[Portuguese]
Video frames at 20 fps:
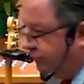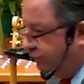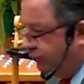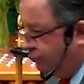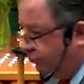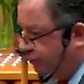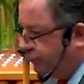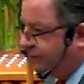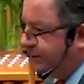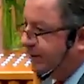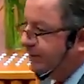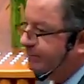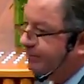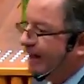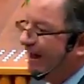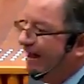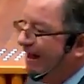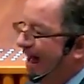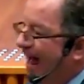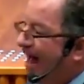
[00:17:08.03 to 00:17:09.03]
usa
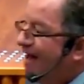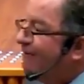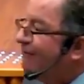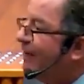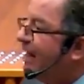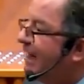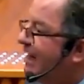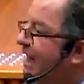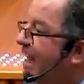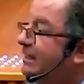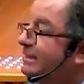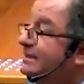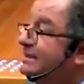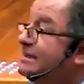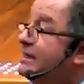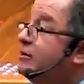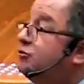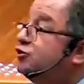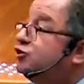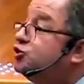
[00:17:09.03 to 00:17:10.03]
para avaliar se
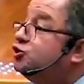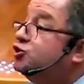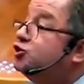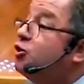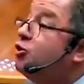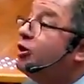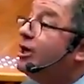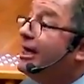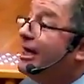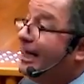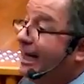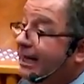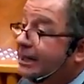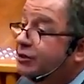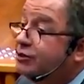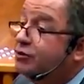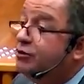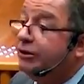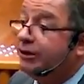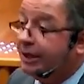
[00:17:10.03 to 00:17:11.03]
eu sou
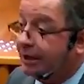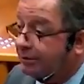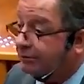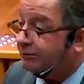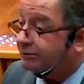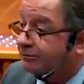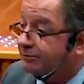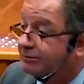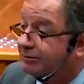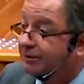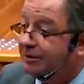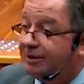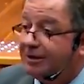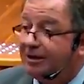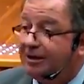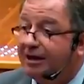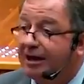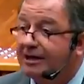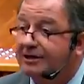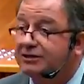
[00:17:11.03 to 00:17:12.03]
crente ou não
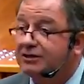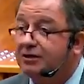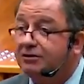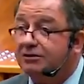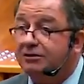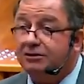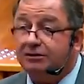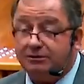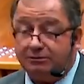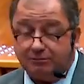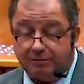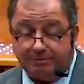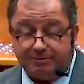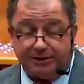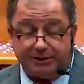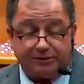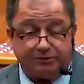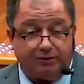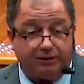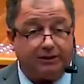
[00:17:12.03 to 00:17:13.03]
é ser uma
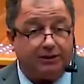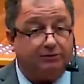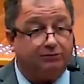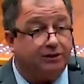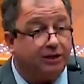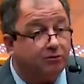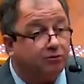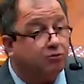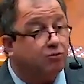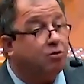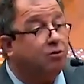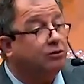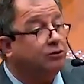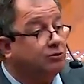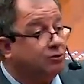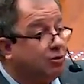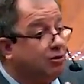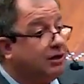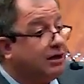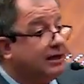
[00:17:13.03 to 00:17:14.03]
pessoa que eu tenho
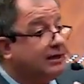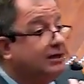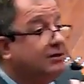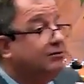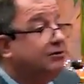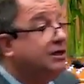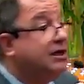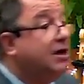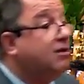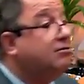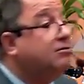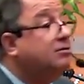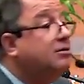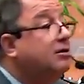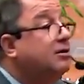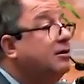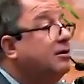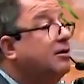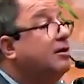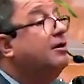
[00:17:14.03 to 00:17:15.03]
controle daquilo que eu
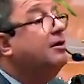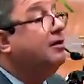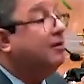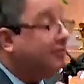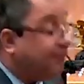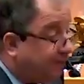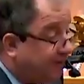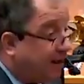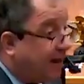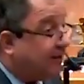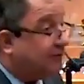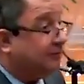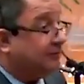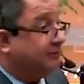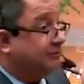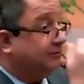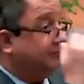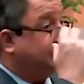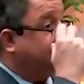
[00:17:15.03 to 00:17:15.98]
falo.